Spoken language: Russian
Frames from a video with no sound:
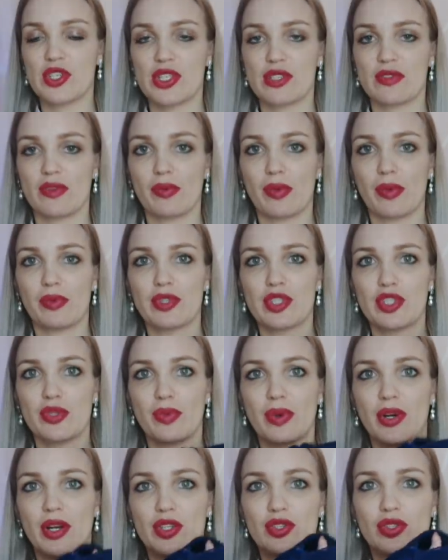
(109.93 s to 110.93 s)
Сейчас я вам
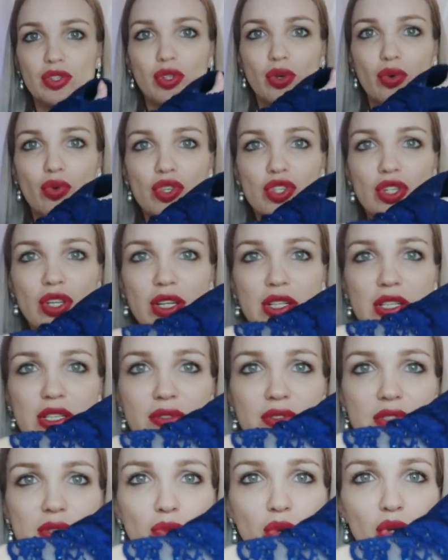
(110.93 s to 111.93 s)
поближе покажу, это очень
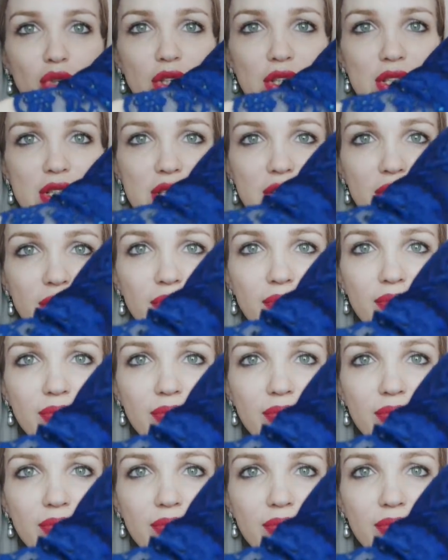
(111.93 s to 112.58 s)
красиво смотрится.